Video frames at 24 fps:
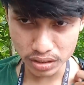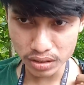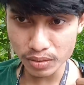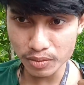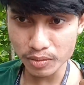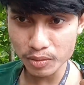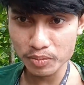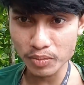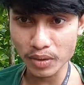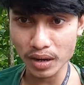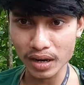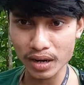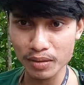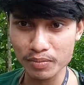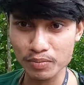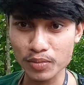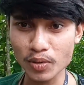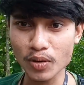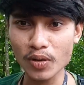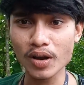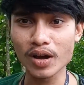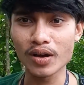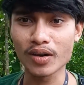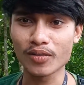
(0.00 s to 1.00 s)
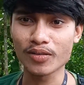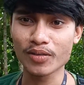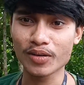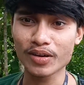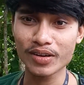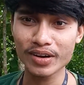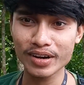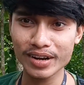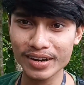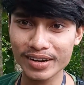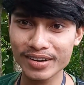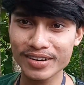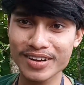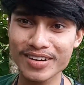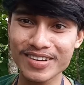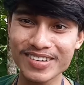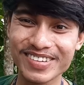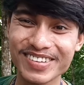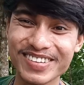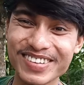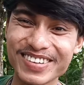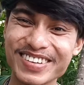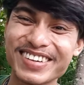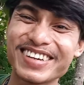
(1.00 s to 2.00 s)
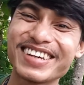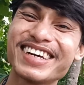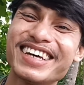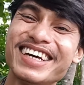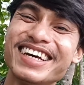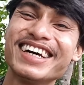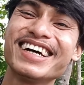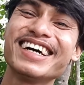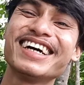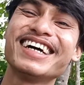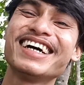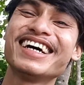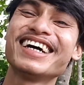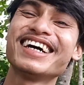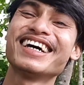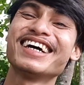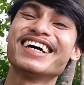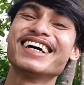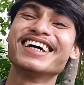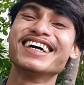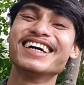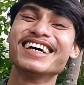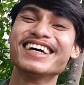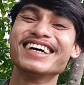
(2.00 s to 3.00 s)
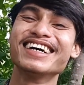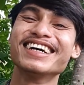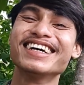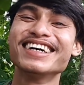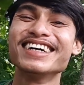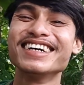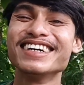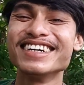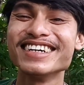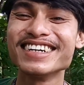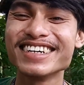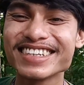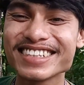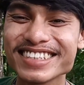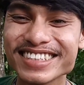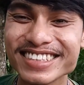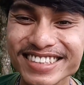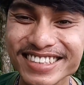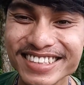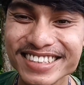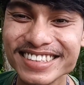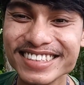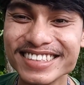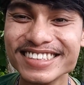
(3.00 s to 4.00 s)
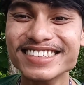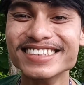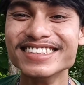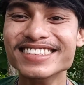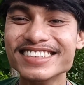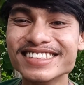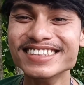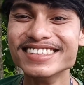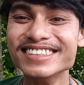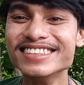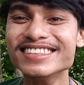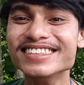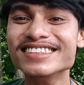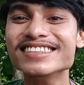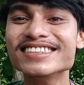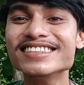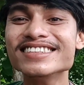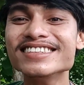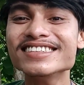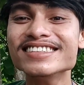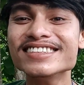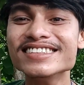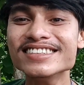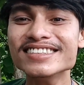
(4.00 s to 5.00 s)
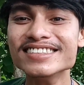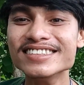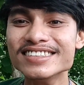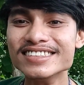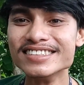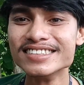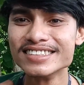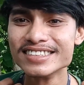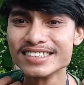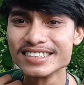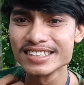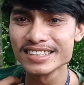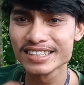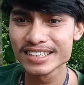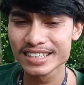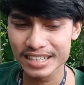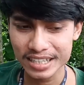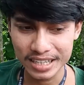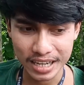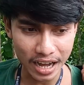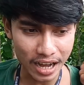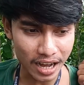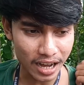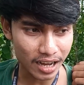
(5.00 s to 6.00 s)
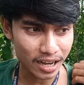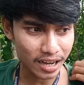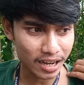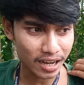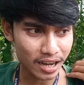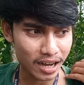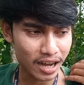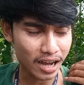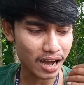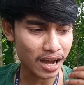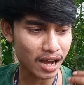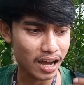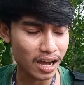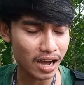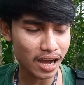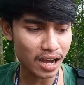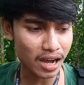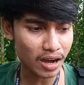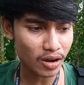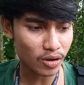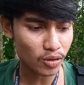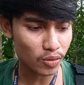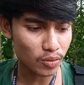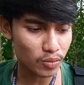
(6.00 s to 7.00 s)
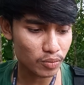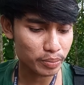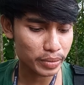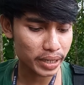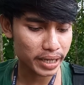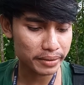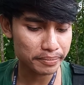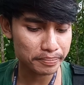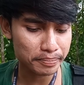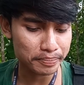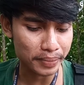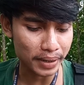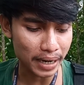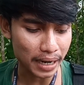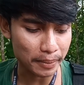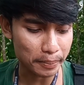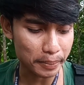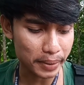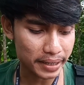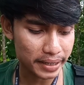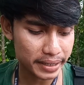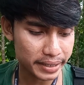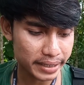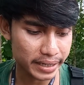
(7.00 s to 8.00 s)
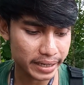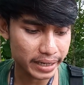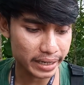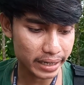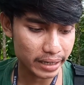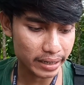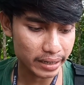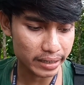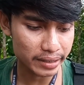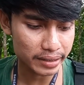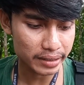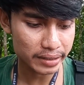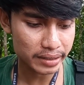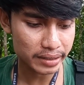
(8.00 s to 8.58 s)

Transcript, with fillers: ya pembalap bro lah, Mana mana. Hmm. enak. sing kena kamu balap tuannya apa? Aku bian balapannya ya